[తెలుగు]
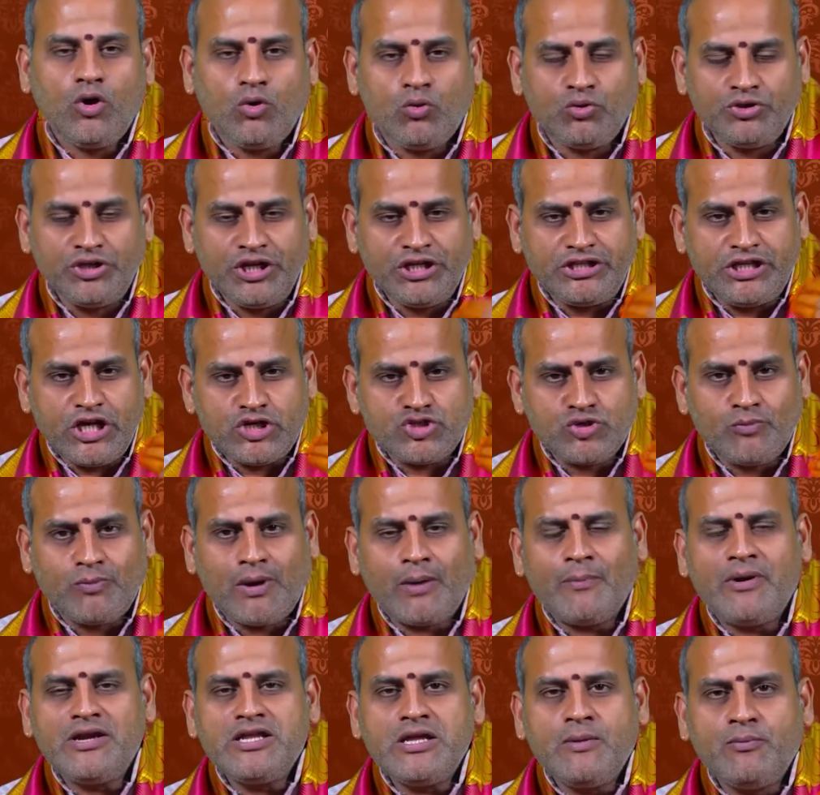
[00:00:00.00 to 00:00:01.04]
కుదిరితే
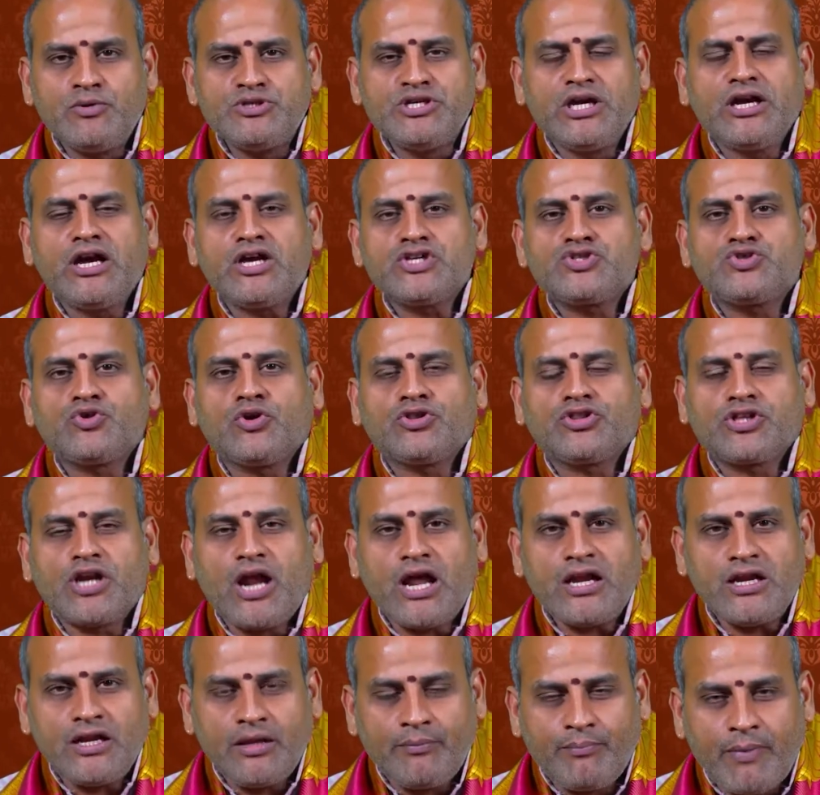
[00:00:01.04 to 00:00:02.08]
సుబ్రహ్మణ్య భుజంగ
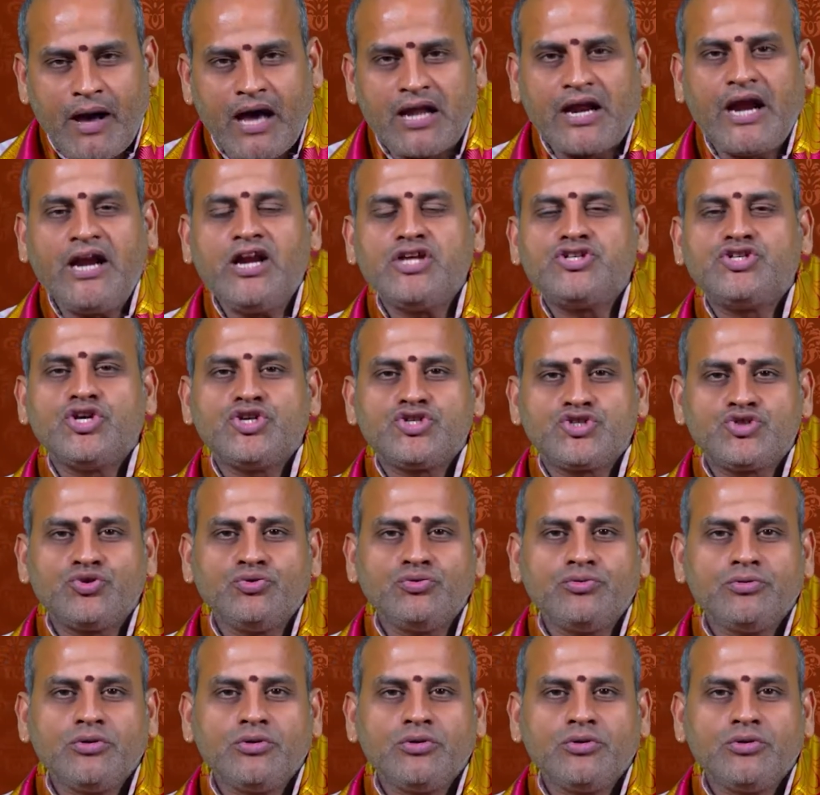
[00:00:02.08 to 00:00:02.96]
స్తోత్రాన్ని పారాయణ చేస్తూ